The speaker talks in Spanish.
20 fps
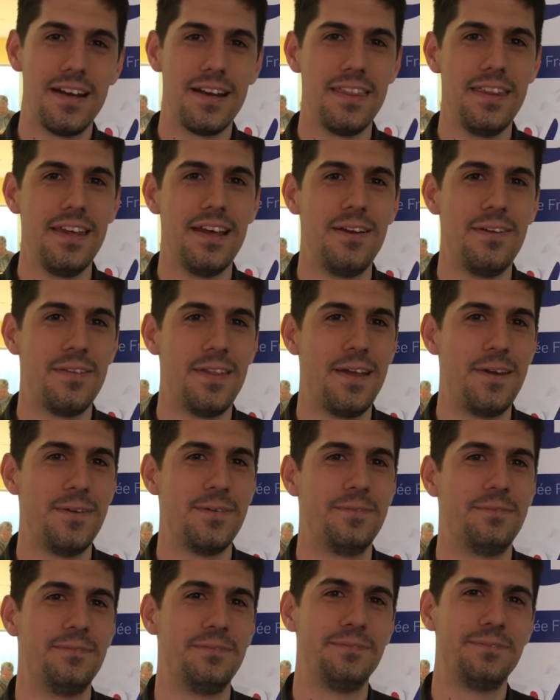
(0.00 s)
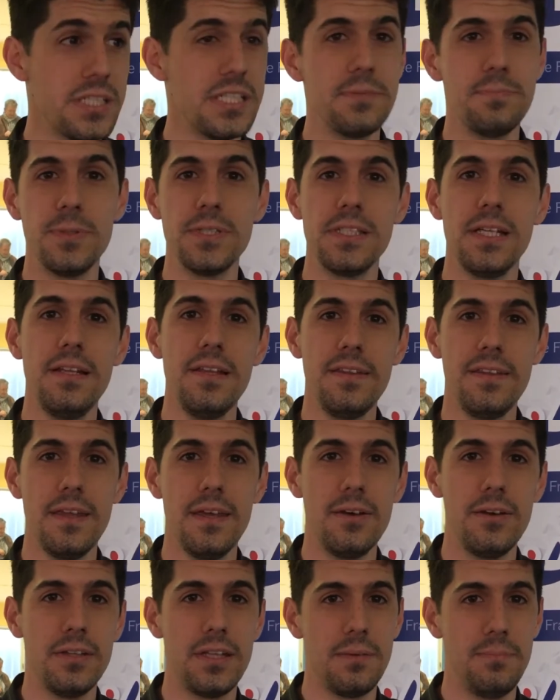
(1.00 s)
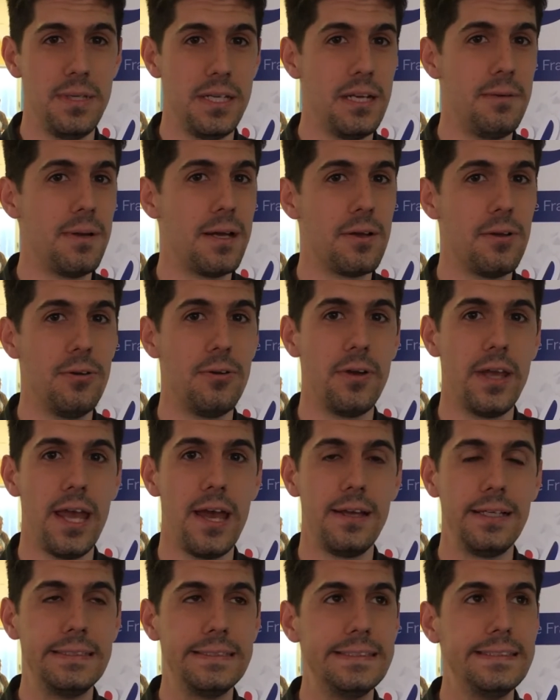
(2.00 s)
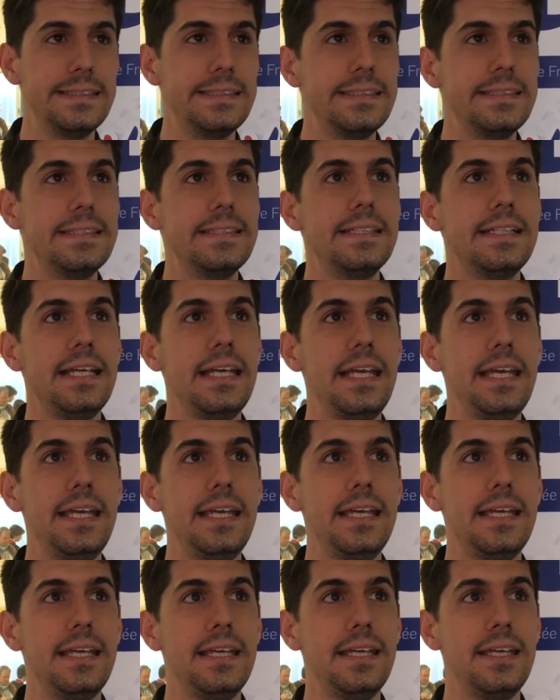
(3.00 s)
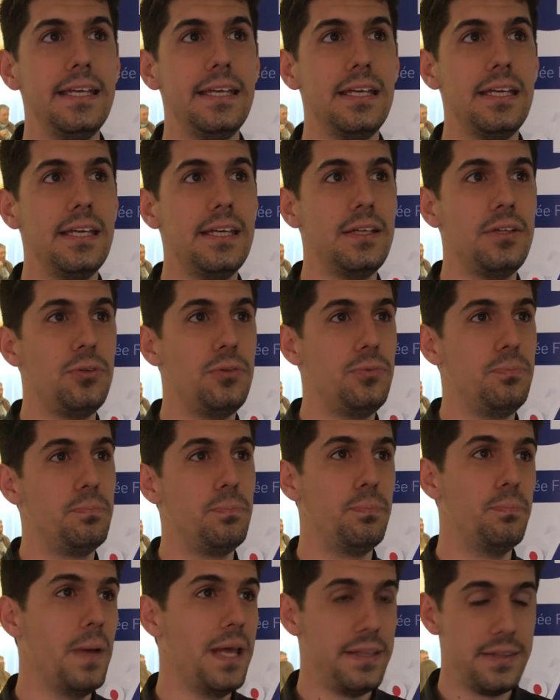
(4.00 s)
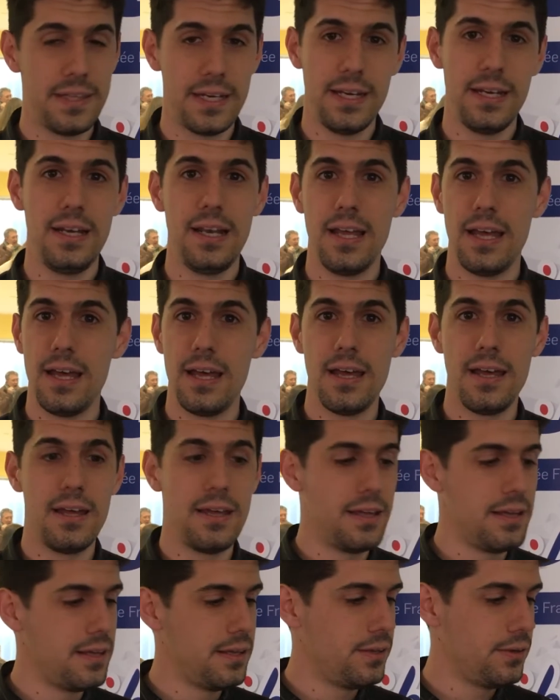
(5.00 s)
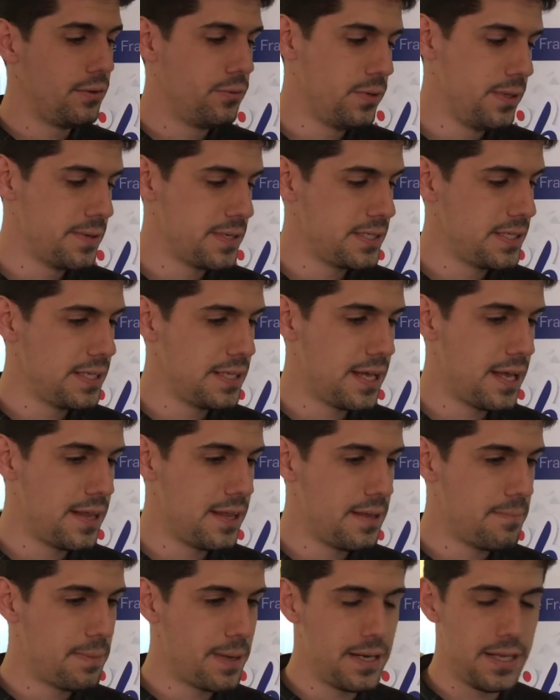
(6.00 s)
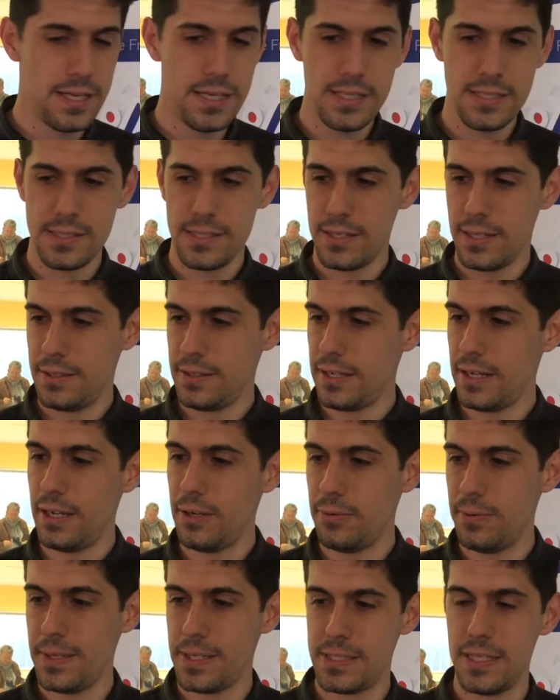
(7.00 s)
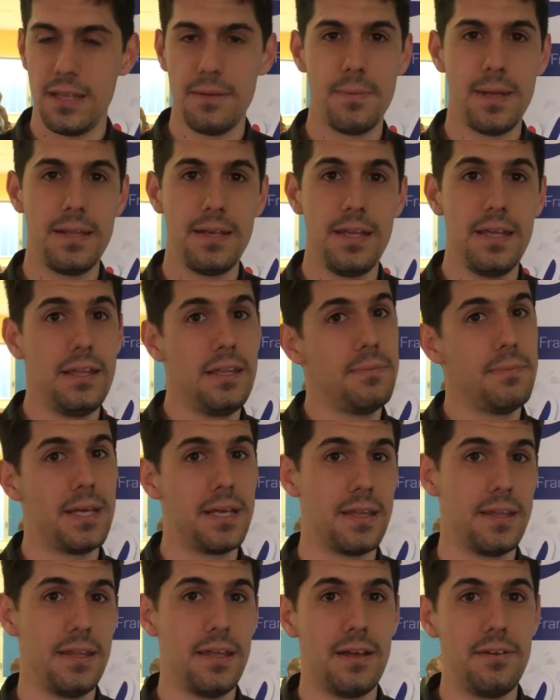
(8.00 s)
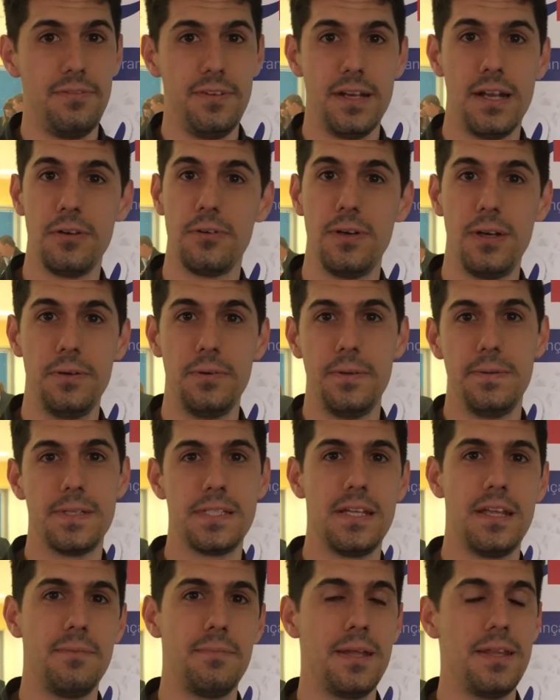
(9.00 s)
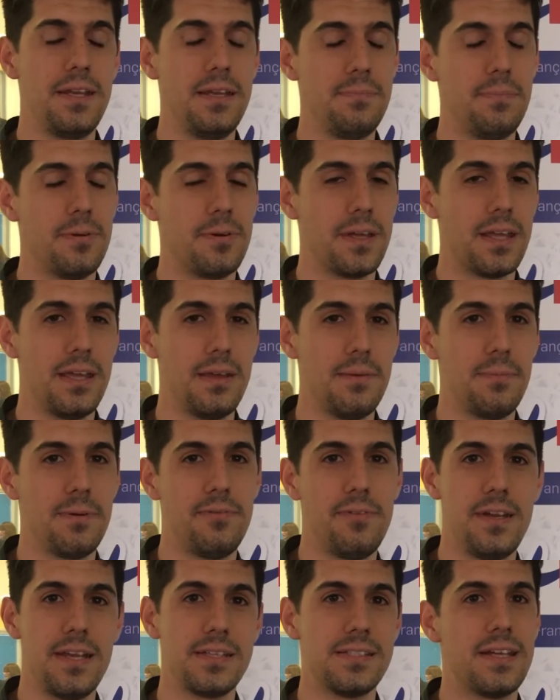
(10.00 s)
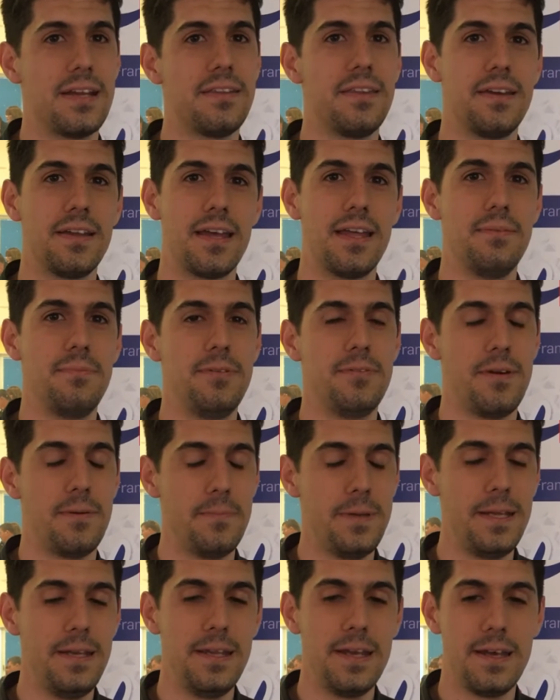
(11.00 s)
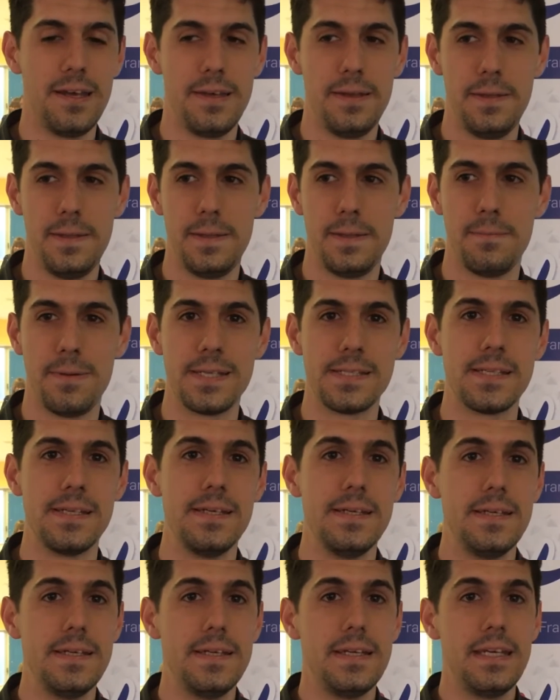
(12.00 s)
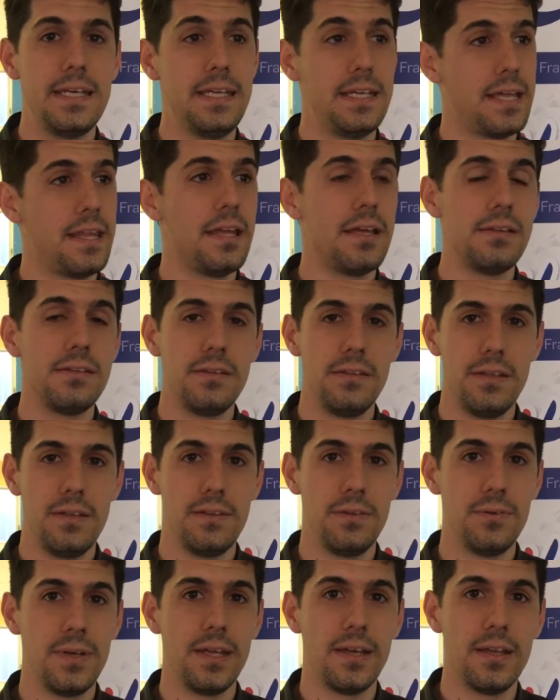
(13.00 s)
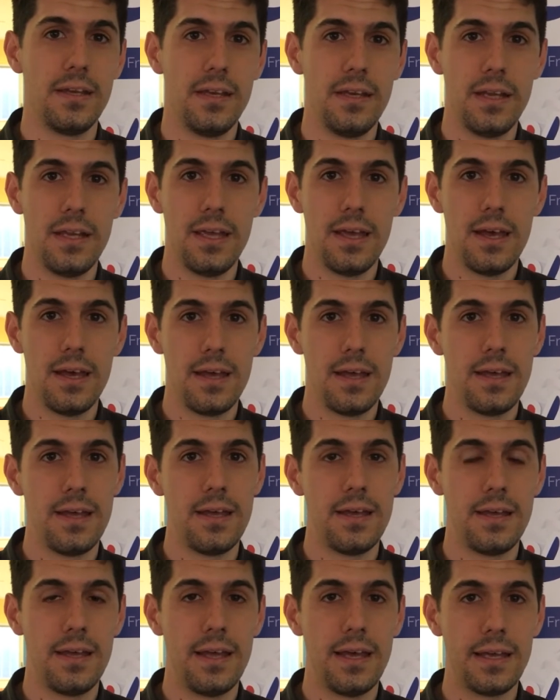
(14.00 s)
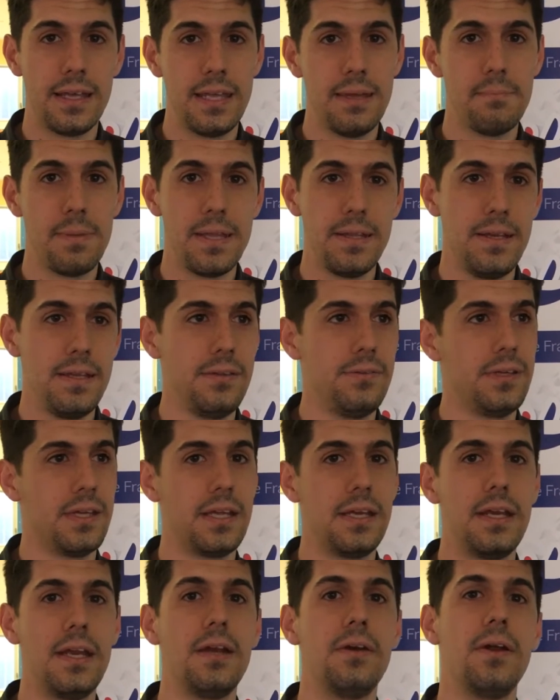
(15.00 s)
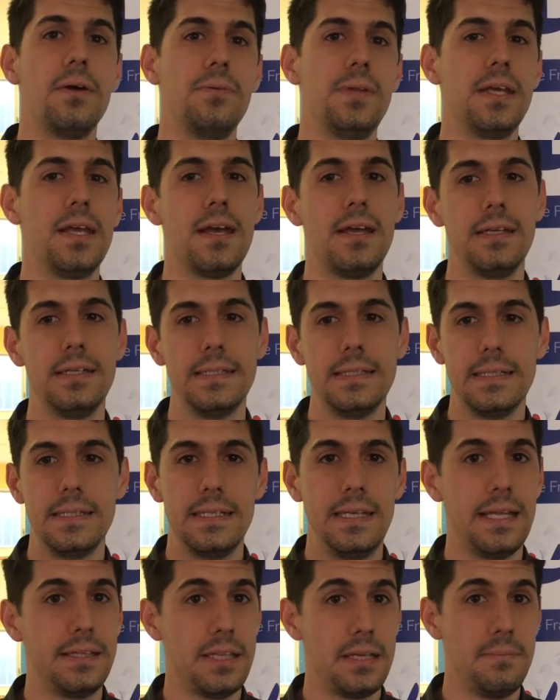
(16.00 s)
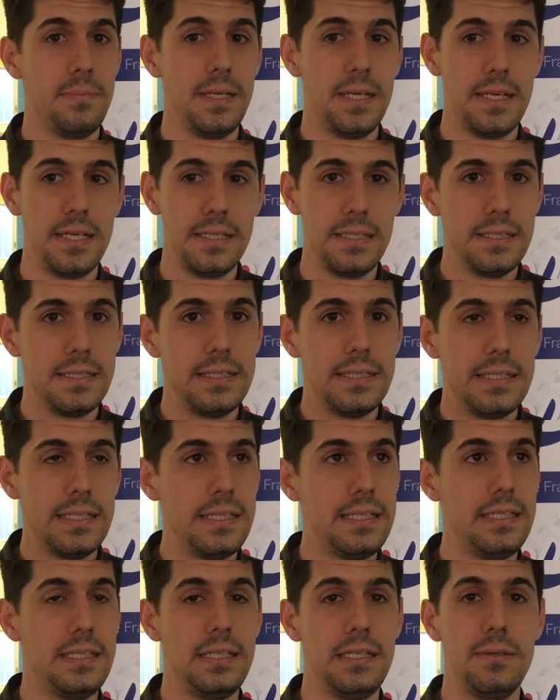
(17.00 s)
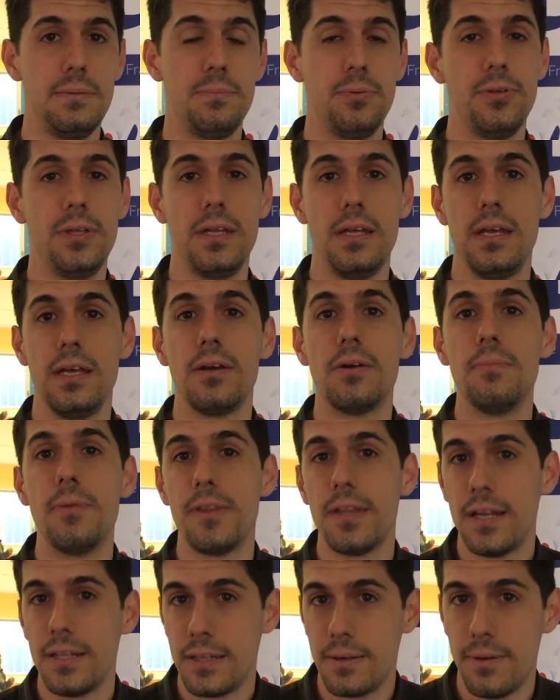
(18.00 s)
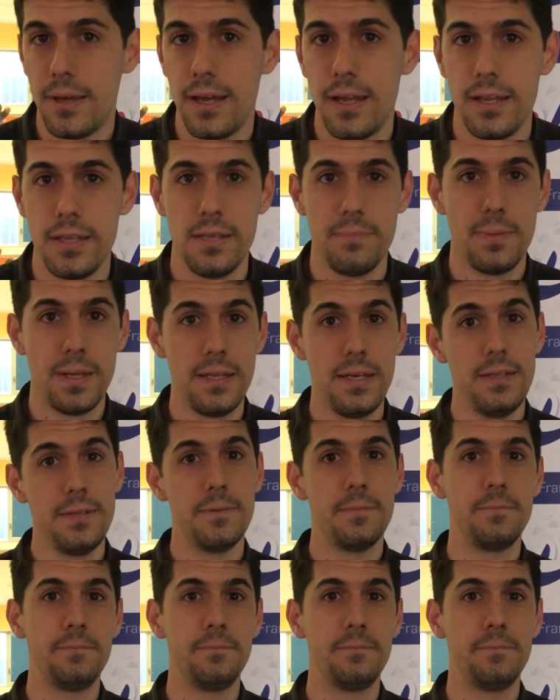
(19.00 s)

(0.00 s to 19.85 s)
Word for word: García Lozano. Después del liceo terminé el bacología y entré en la Universidad de París, entré en la Universidad de Madrid y me quedé al final con la Universidad de Madrid porque prefería estar cerca de mi familia y demás. Y nada, hice una ingeniería aquí en Madrid, ingeniería aeronáutica, la terminé y pude comenzar a trabajar allí en Madrid.